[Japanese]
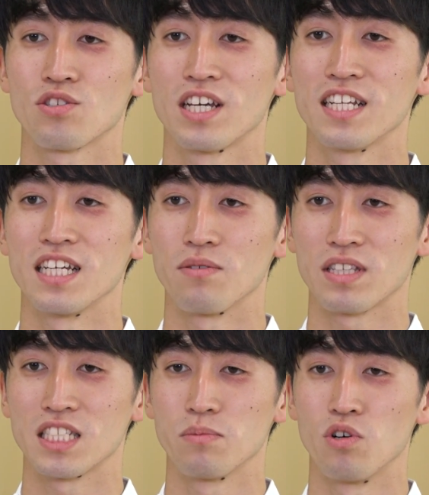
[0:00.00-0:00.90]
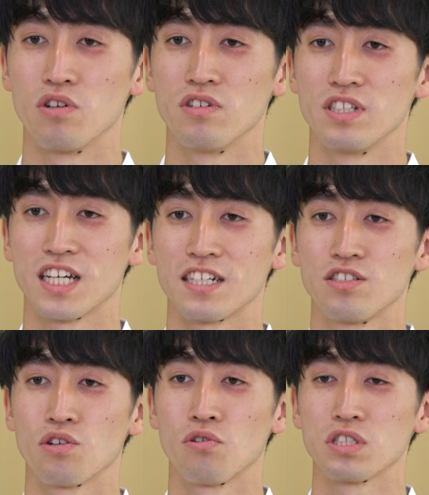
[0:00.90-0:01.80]
それ以来私も理
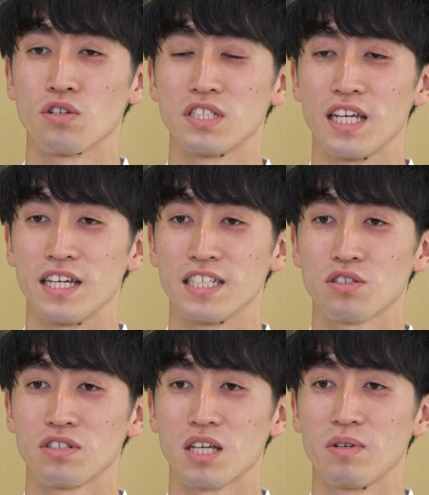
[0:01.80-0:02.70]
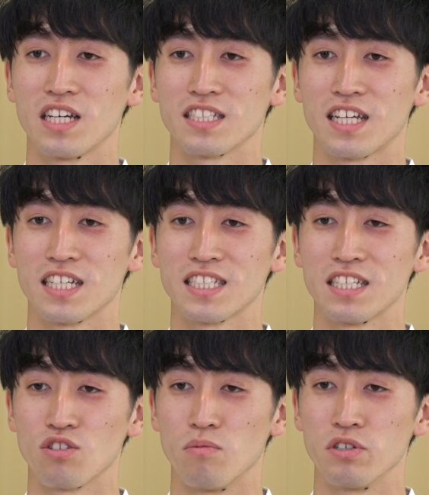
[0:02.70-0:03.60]
学療法士として人のために働きた
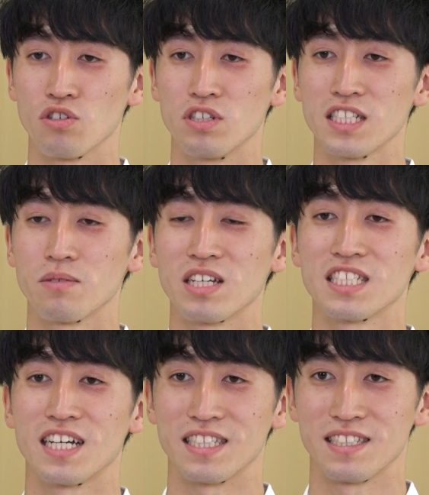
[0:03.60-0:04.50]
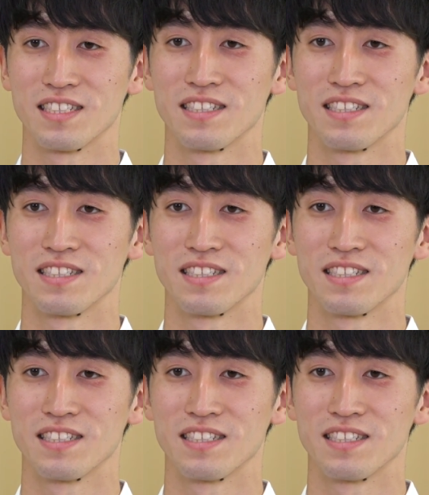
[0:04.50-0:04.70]
いと思うようになりました